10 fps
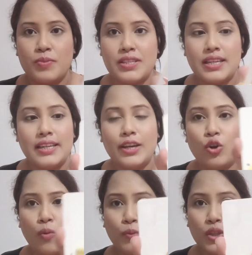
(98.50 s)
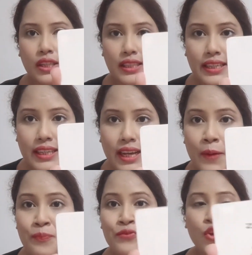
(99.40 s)
बेसिकली ये कॉम्बो था तीन
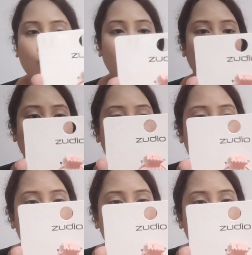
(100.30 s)
का दिस वन